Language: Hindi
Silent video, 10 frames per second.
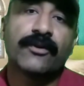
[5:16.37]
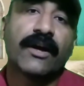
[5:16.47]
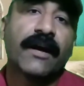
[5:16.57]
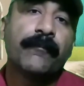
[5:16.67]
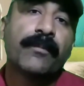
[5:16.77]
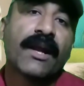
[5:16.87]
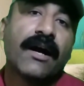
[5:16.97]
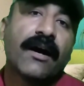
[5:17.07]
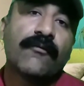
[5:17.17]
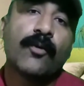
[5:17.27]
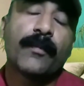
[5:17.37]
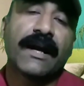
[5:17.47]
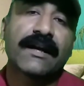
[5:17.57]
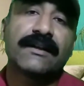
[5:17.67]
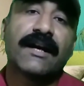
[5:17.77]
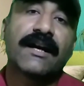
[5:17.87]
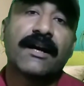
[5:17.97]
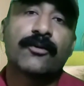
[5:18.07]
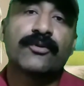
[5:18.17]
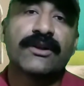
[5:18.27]
में जो है वो फेंका
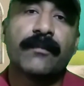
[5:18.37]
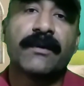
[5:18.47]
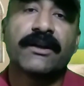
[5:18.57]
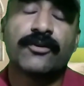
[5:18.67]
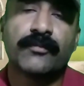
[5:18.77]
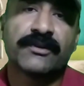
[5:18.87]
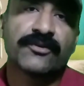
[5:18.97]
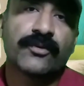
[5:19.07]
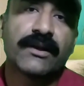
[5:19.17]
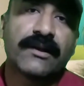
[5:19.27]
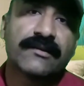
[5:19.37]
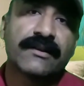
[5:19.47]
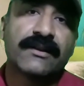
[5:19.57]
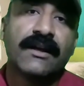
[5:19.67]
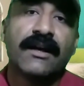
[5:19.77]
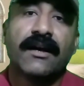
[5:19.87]
जाएगा कुछ अपने जो मंसूर नज़र